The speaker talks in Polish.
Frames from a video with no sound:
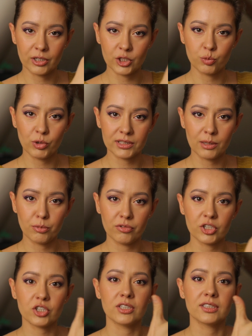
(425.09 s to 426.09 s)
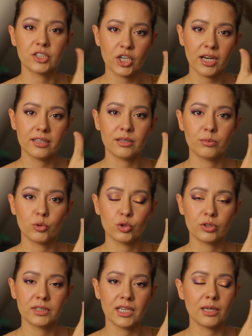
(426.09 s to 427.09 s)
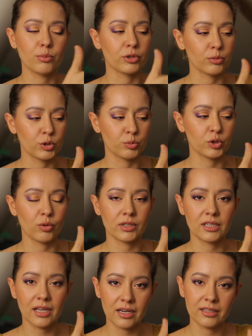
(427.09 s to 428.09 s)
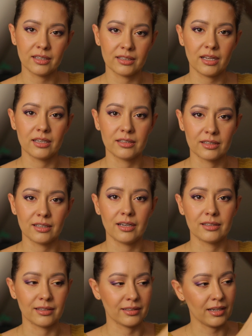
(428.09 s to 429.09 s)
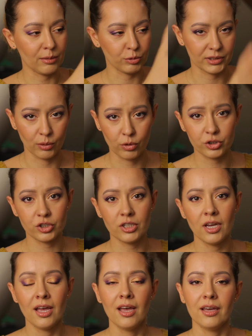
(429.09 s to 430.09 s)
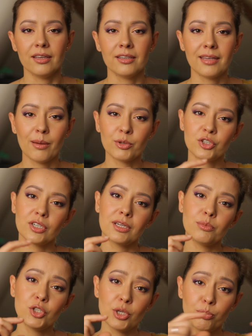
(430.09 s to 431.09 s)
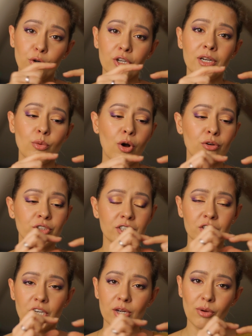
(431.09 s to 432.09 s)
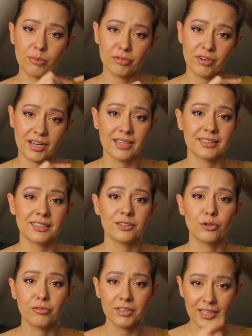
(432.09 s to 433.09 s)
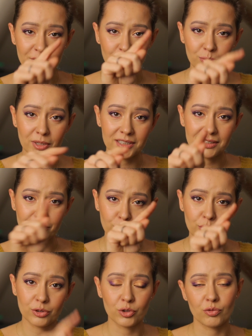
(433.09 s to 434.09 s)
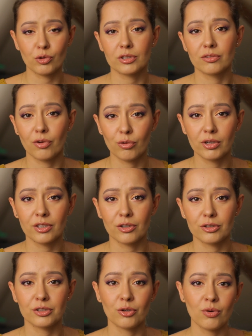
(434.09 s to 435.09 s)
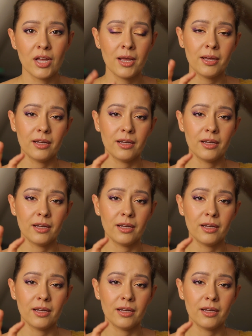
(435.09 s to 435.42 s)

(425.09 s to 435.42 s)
do jakiejś płaskiej powierzchni, strzela tym urządzeniem, potem się przykłada dalej, tak dalej, tak dalej, tak dalej po całości. I tam, gdzie mi się pokryło, gdzie strzeliłam dwa razy, to widać miejsca, w których już włosy w ogóle nie rosną.